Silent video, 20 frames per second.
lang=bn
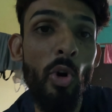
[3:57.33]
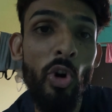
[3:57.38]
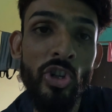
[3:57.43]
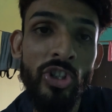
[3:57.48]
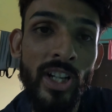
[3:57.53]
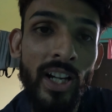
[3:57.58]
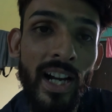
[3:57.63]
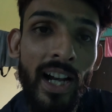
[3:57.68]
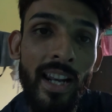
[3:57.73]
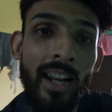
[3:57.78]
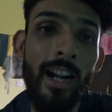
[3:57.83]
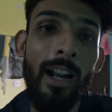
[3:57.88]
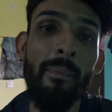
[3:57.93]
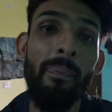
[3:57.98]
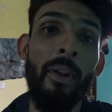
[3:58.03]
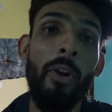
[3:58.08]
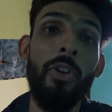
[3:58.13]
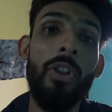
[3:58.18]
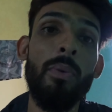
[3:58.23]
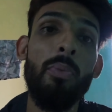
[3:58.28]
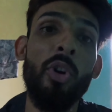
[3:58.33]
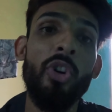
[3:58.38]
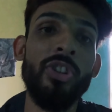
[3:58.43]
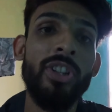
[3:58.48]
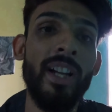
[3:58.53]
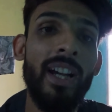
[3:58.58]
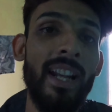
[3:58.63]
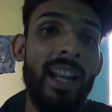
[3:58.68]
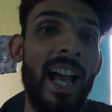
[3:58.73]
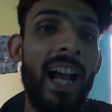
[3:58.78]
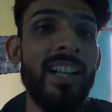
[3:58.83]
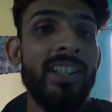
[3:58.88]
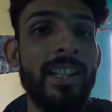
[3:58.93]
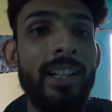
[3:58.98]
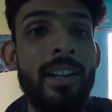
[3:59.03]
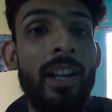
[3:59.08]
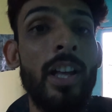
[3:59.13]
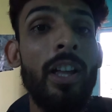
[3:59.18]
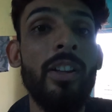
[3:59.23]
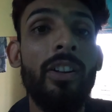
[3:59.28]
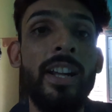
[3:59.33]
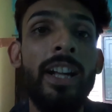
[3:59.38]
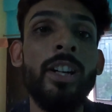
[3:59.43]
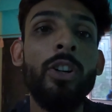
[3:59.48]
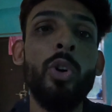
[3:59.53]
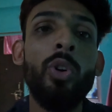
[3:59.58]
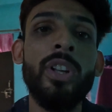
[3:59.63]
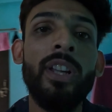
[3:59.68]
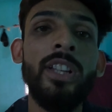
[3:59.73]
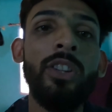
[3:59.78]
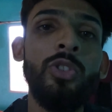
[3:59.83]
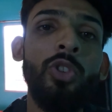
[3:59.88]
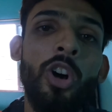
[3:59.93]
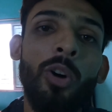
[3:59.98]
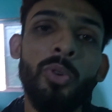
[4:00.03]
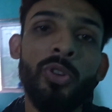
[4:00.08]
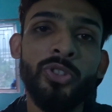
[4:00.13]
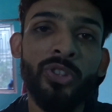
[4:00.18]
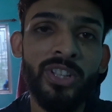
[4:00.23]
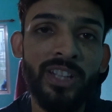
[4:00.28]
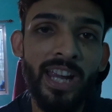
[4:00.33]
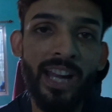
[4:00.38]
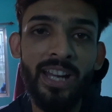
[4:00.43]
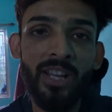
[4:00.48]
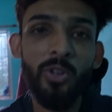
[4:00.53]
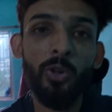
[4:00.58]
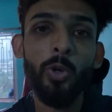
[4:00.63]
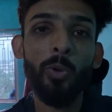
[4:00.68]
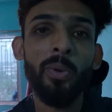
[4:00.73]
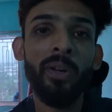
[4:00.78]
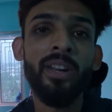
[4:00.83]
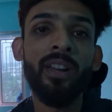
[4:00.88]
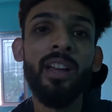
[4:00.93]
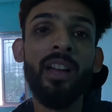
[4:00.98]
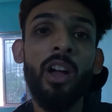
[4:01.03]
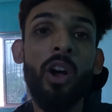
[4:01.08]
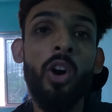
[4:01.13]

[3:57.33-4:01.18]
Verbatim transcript: বর্ষাকাল আর আপনারা যদি বর্ষাকালে আসেন রেনকোট কিন্তু অবশ্যই ক্যারি করবেন